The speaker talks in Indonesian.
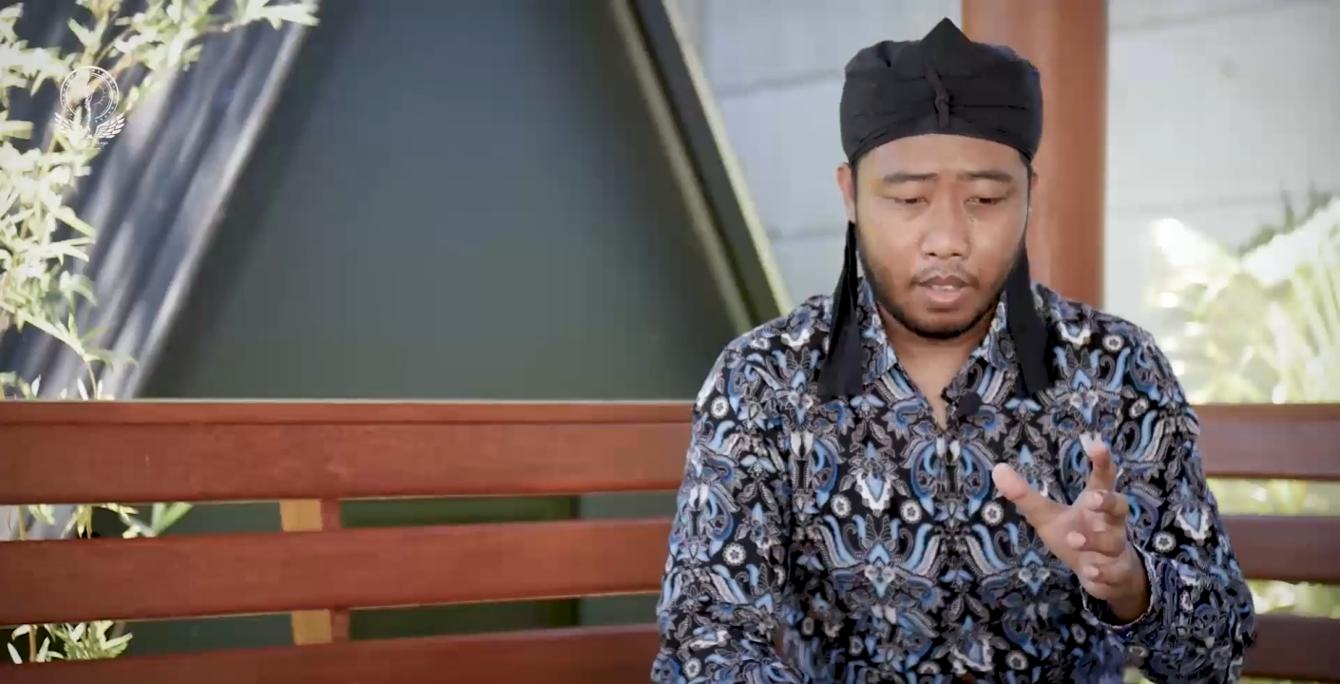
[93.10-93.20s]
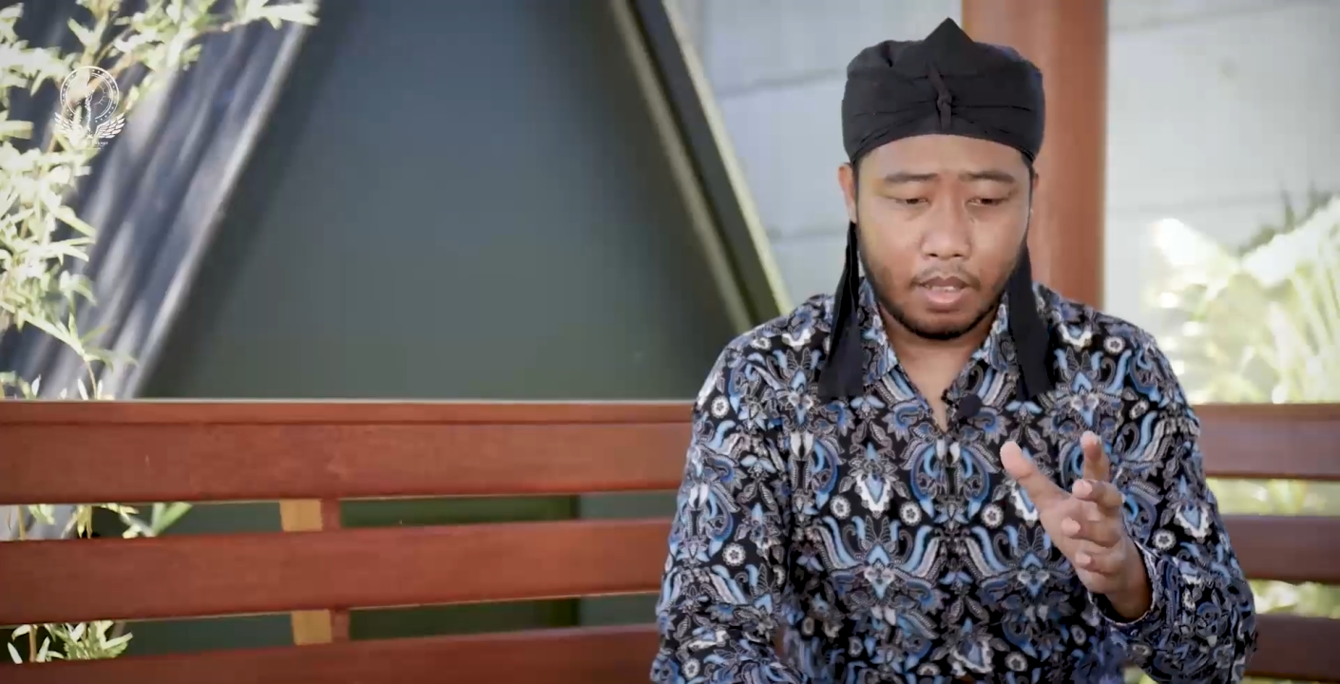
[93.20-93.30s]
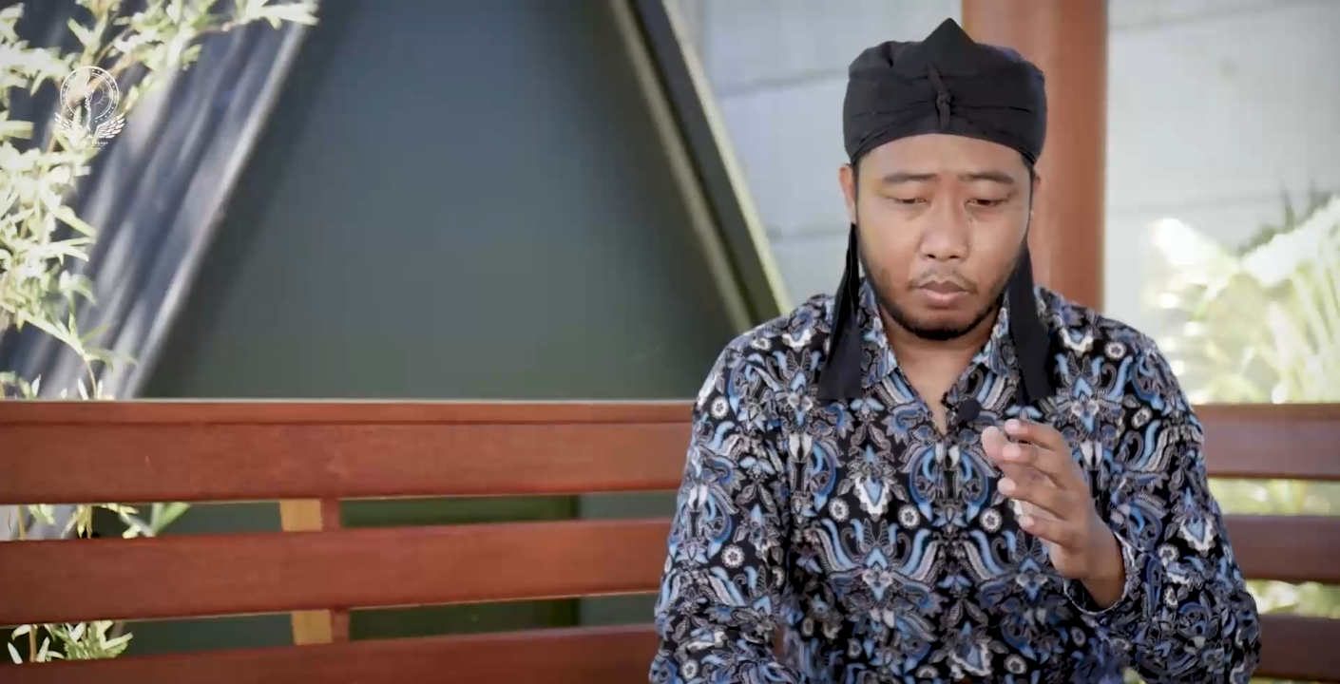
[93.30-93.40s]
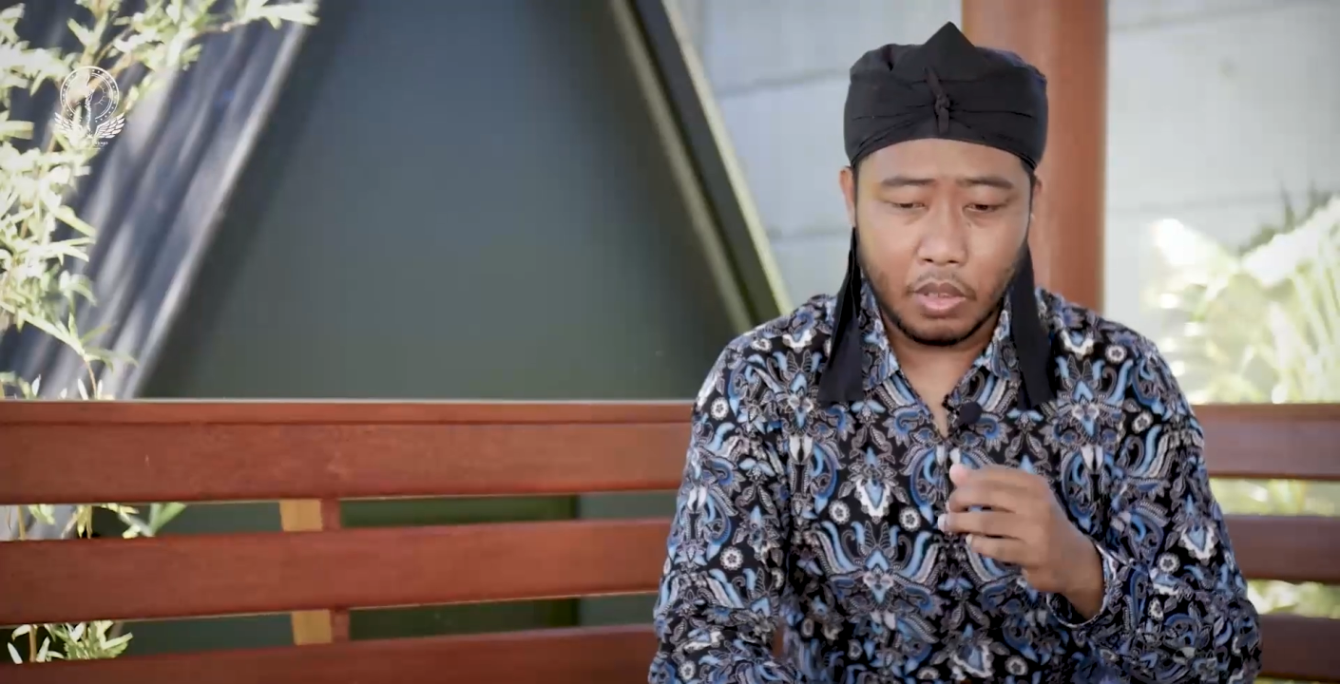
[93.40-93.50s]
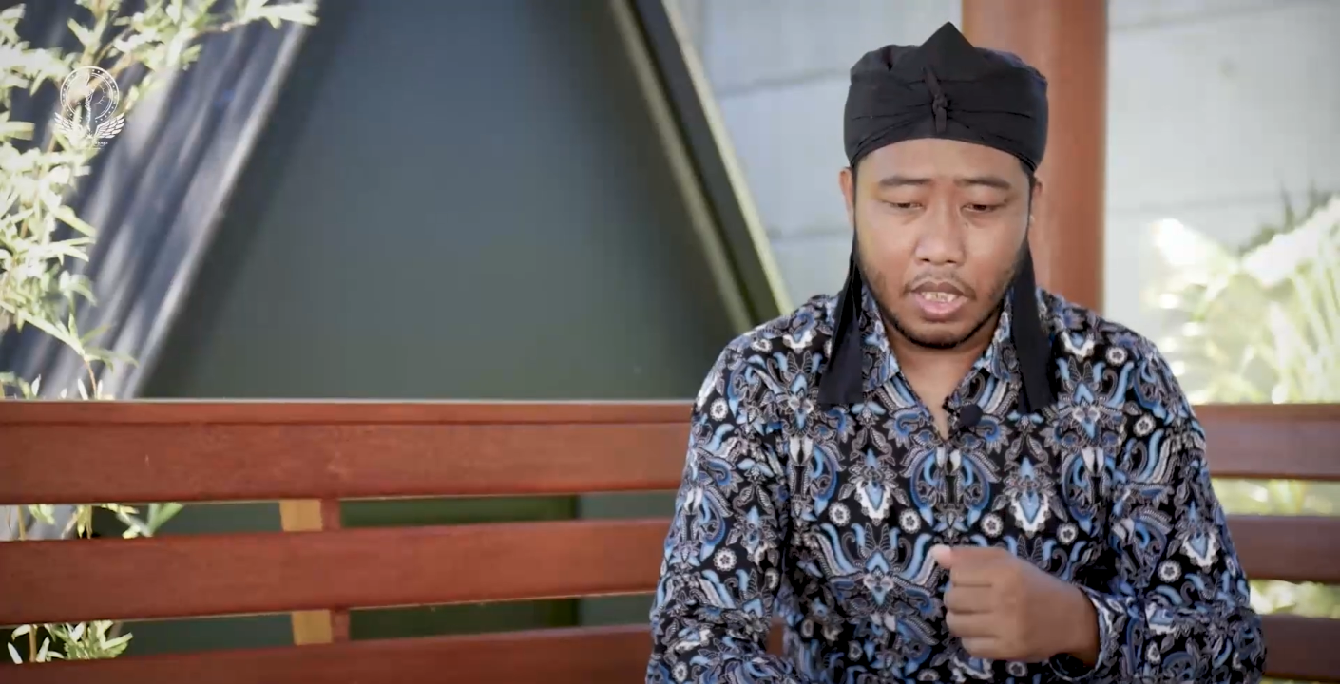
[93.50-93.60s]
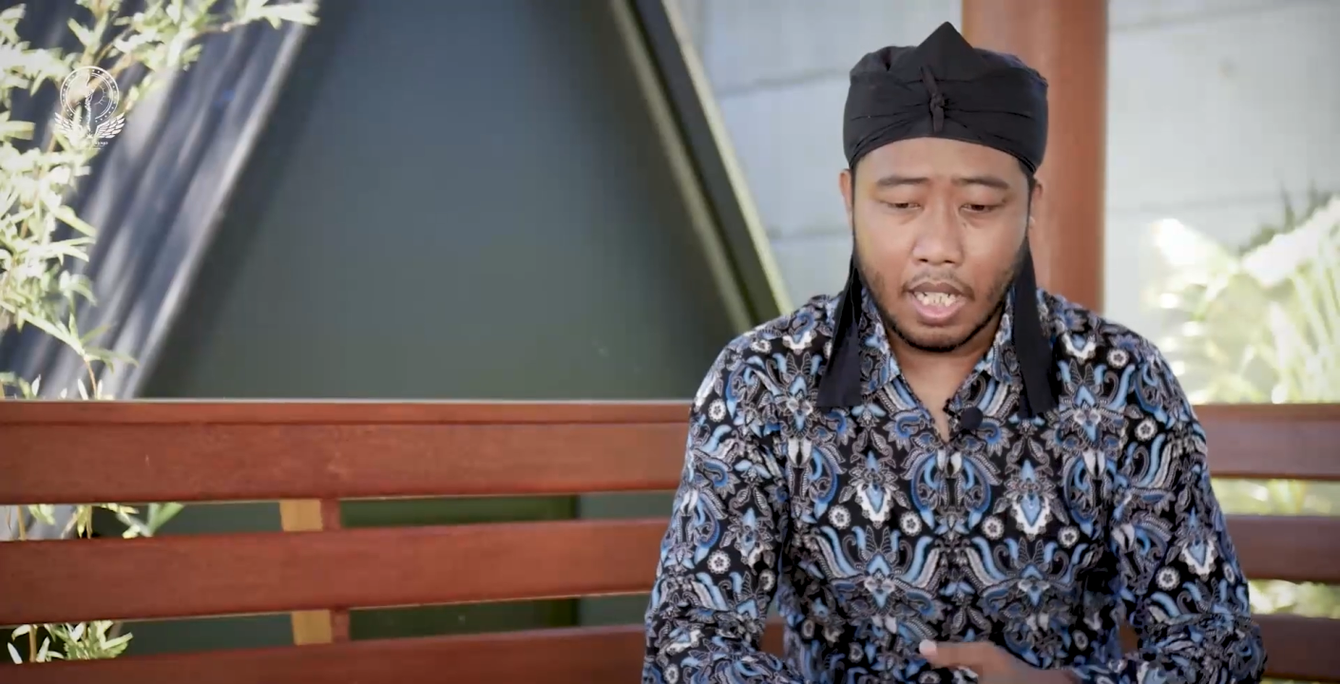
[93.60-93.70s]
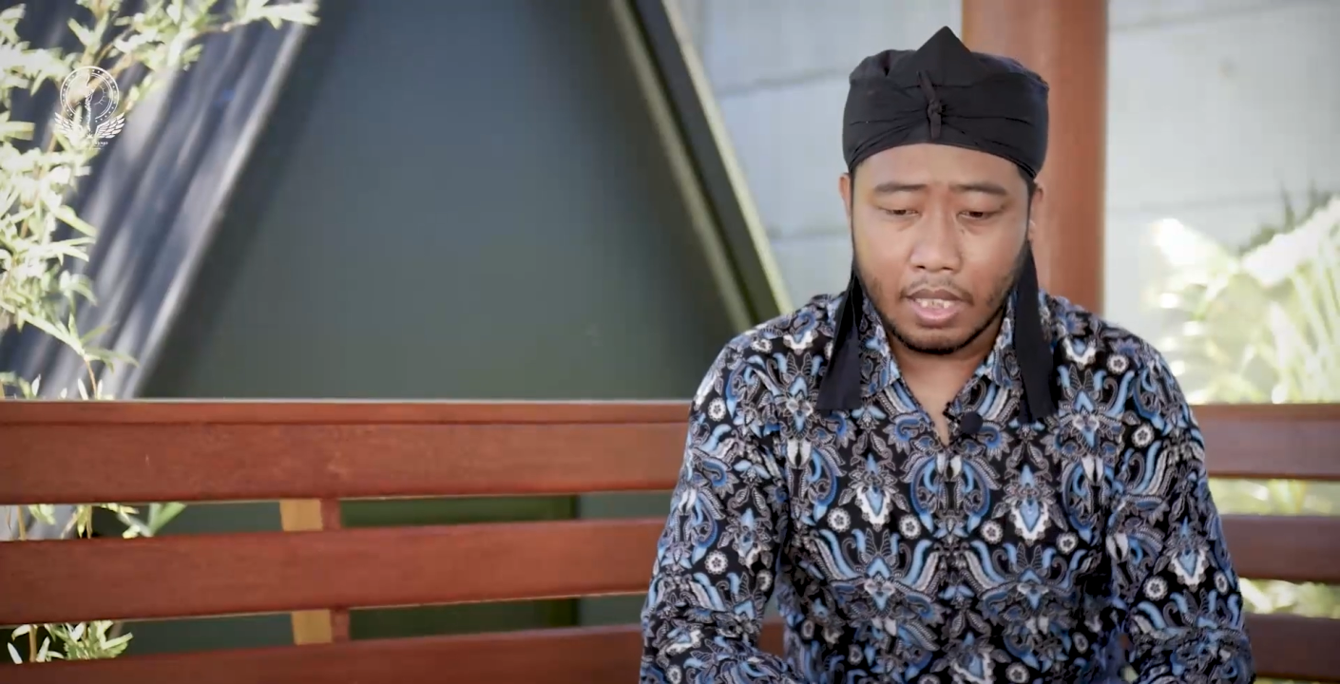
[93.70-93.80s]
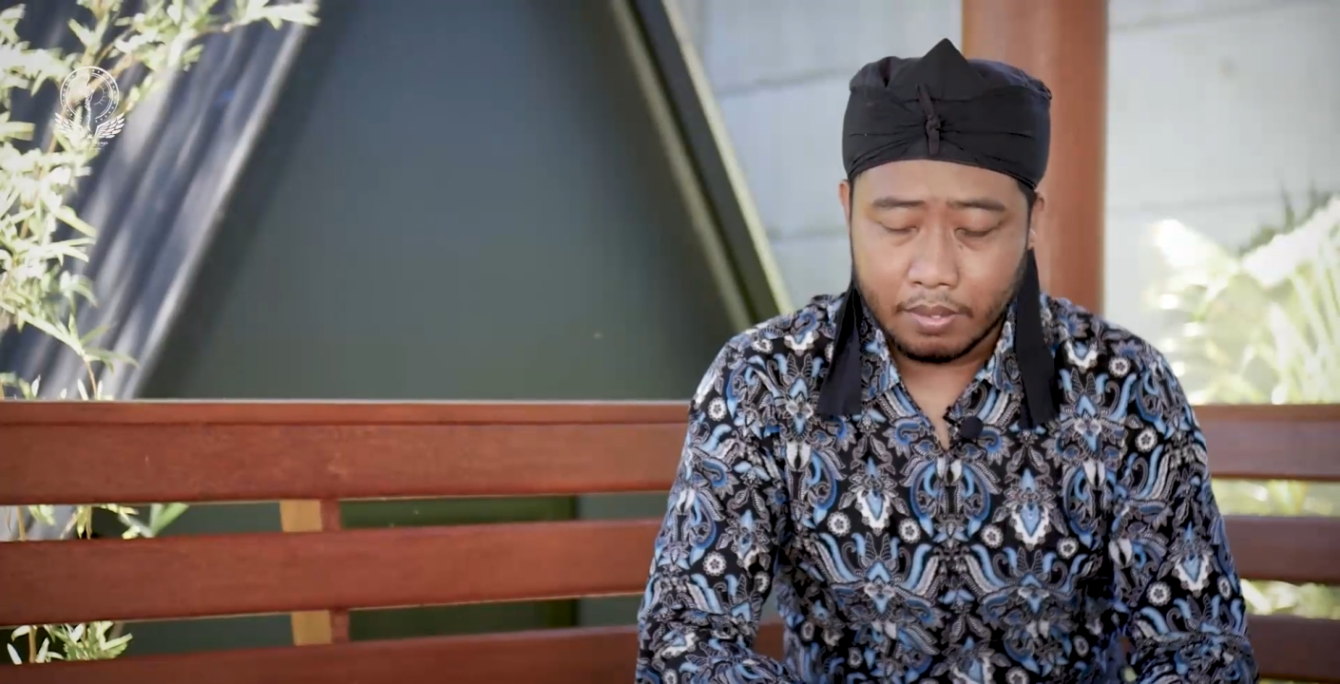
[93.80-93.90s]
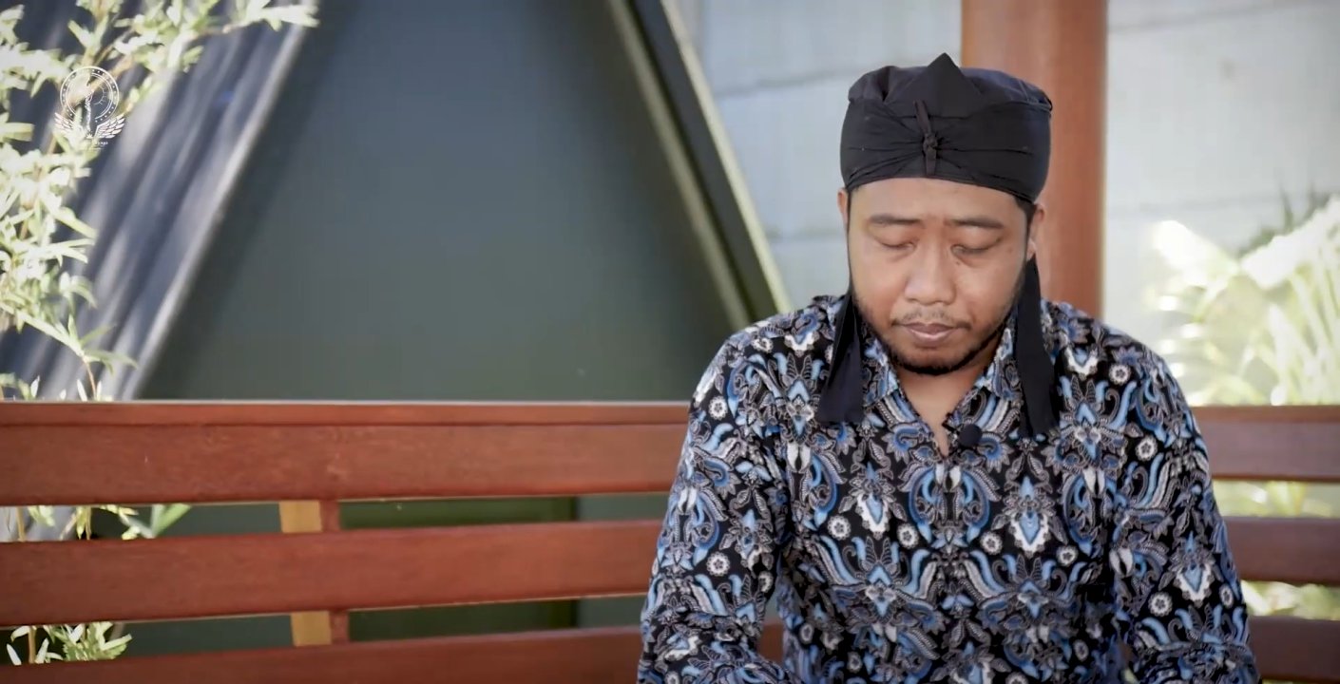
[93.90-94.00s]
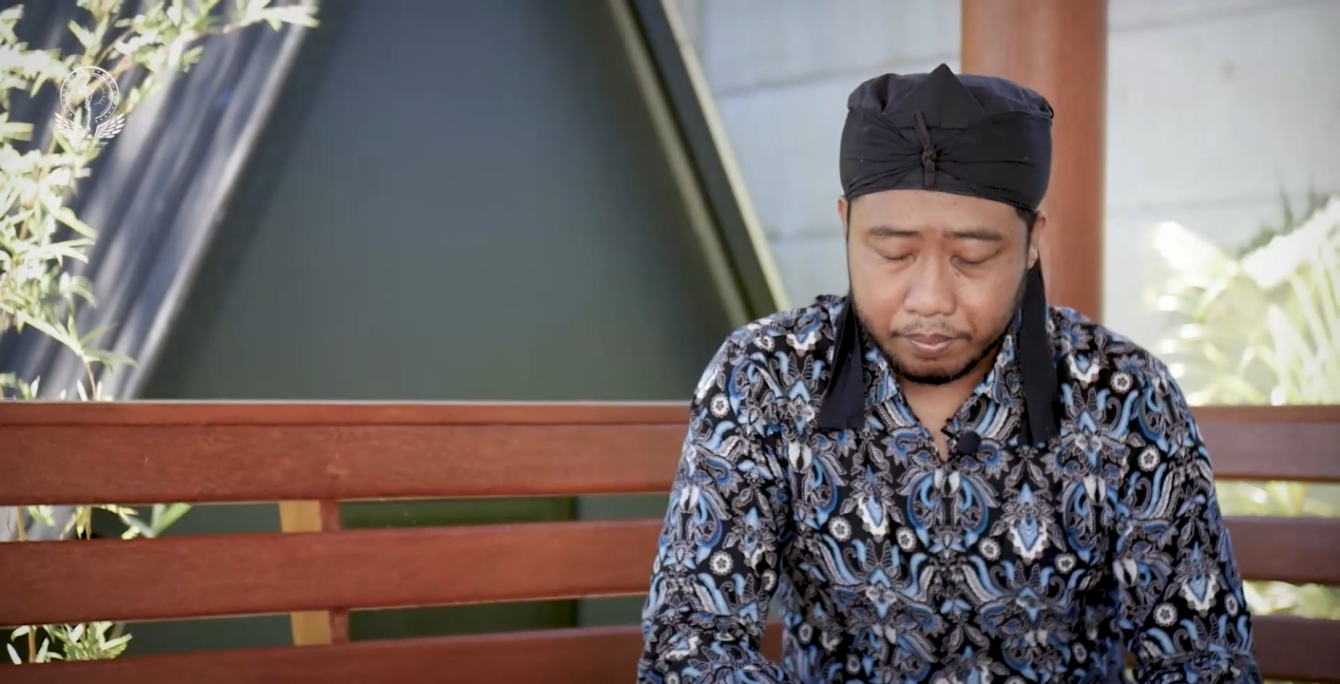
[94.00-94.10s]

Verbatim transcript: kemudian